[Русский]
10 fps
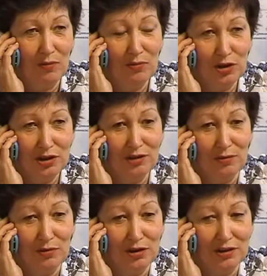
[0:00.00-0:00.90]
Ну а
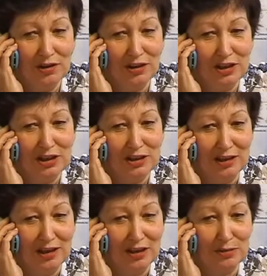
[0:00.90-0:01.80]
мужчина, мужчина, ты
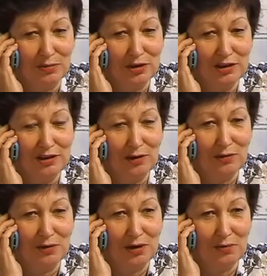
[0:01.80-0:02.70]
же знаешь,
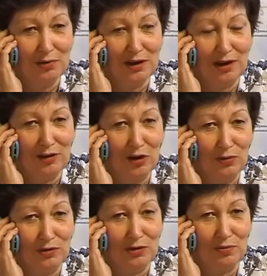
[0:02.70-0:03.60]
мужчины любят ребенка,
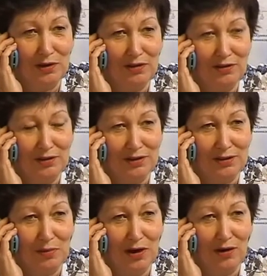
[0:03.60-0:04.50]
когда он уже
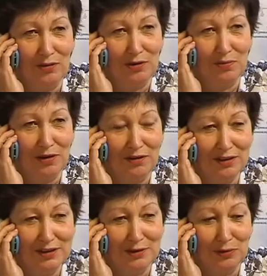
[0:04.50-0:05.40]
появился. Пока он не
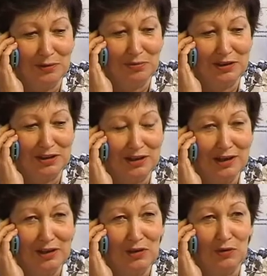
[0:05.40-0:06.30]
появился, он не,
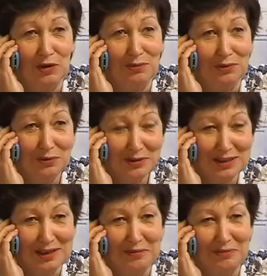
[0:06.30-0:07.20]
подерж... не
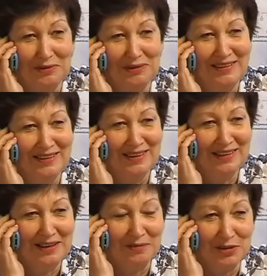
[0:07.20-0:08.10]
улыбнулся ему,
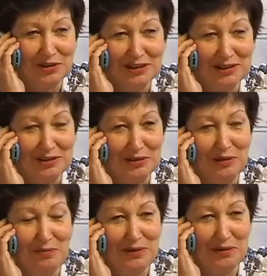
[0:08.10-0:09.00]
мужчина
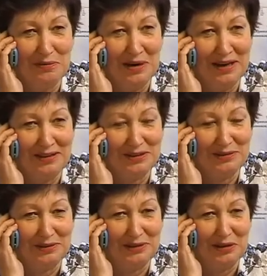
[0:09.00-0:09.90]
еще не
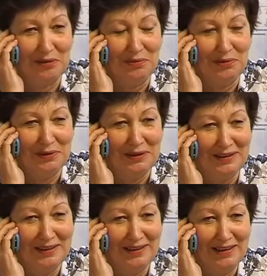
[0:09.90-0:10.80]
понимает, что это
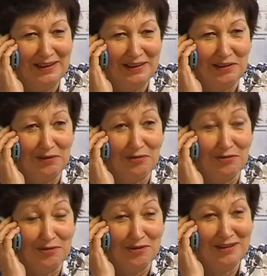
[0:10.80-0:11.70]
ребенок.
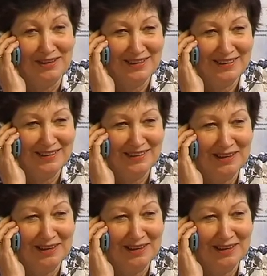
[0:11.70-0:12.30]
Его.